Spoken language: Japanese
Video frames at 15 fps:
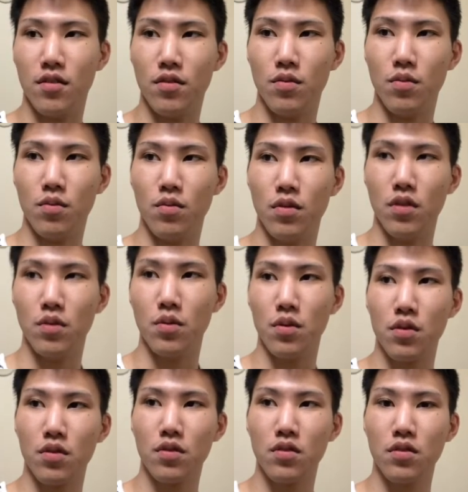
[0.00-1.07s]
んまあ
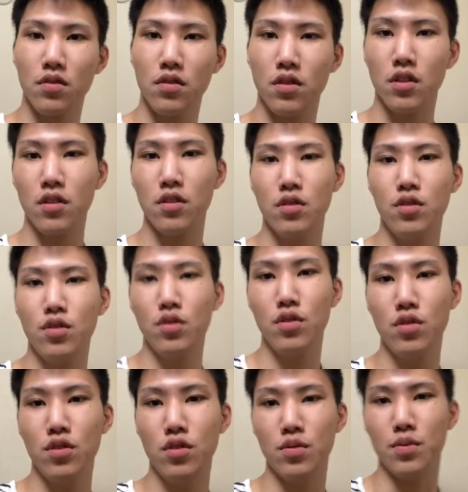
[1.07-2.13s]
僕が
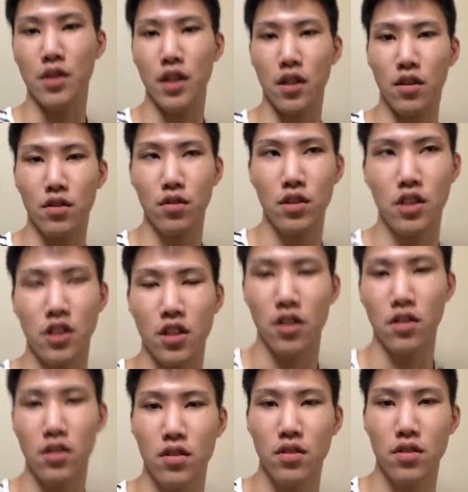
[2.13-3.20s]
YouTube やるきっか
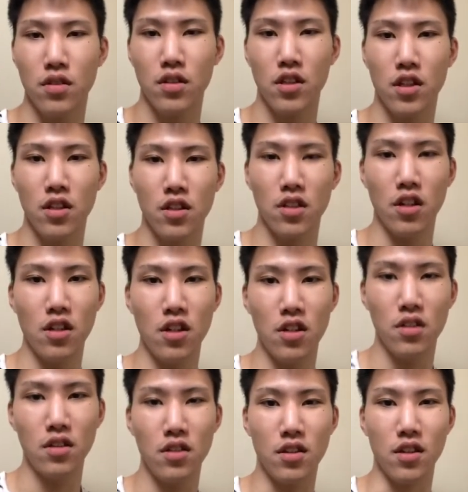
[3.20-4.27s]
きっかけって
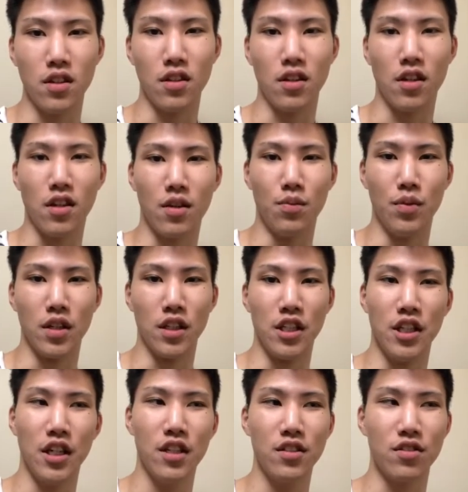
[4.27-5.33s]
言ったら、まあ、ギガ
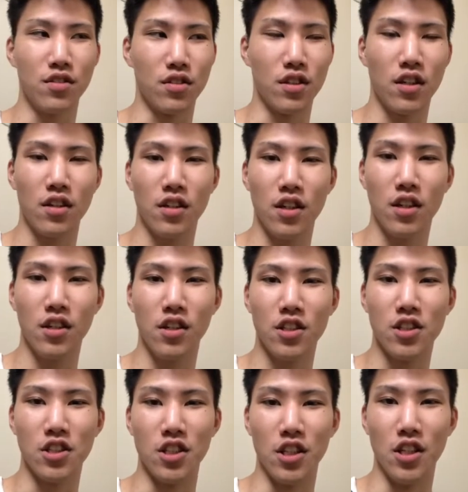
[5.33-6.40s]
数関係なし
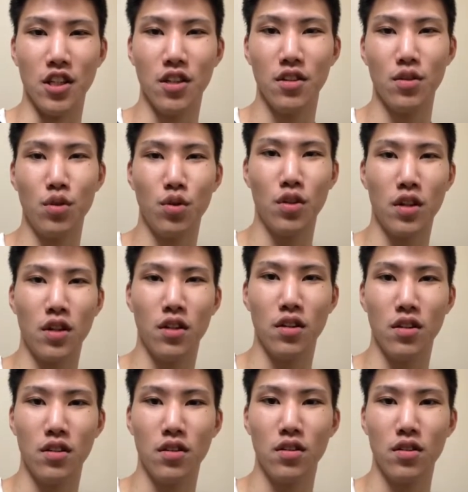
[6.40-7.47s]
に動画
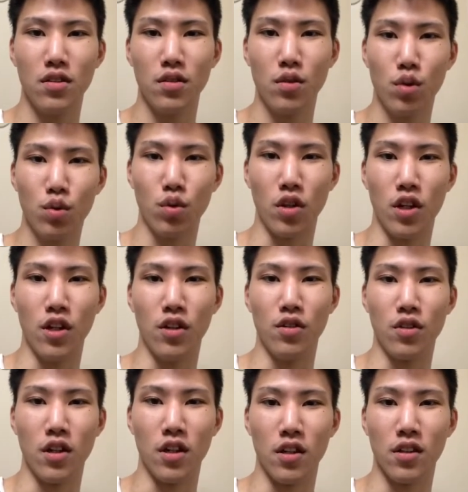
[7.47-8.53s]
撮っとけれるか
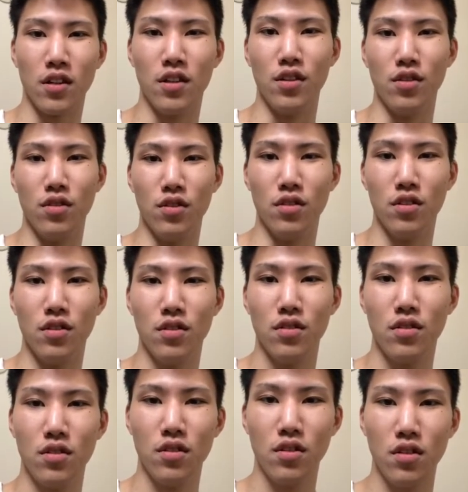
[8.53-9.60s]
らっていう
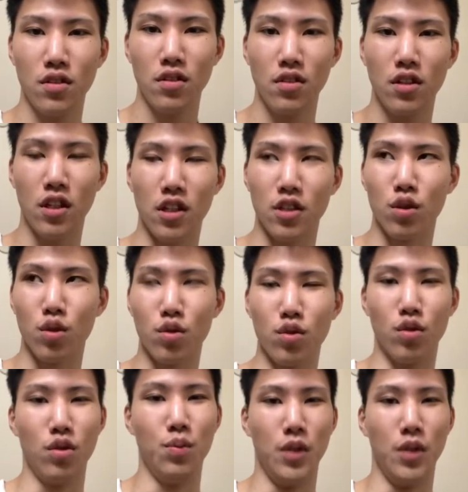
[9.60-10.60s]
ただ一つの意味